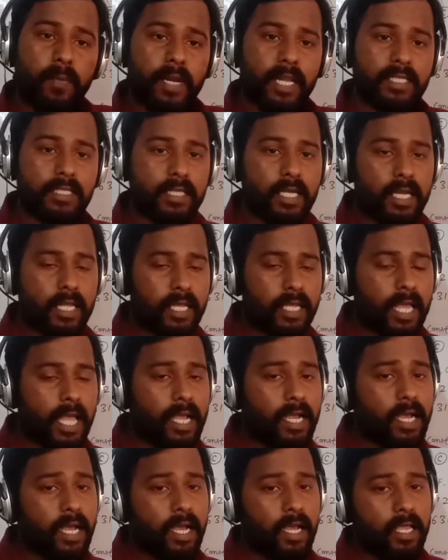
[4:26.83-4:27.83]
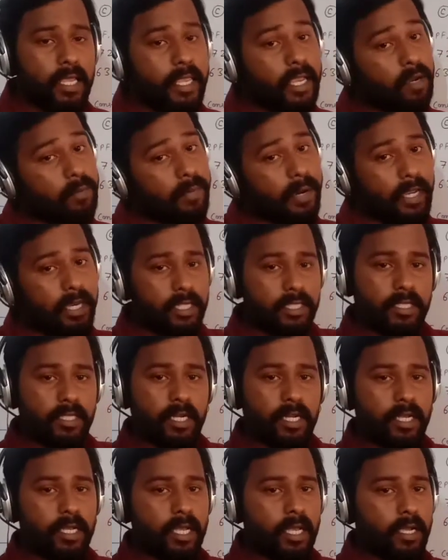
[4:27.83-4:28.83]
प्लस करके आएगा एक माइनस
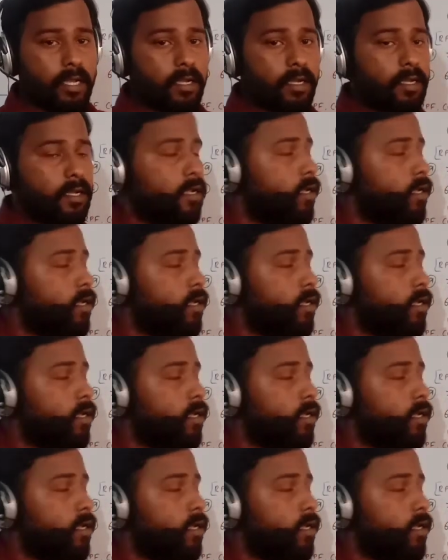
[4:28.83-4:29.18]
करके आएगा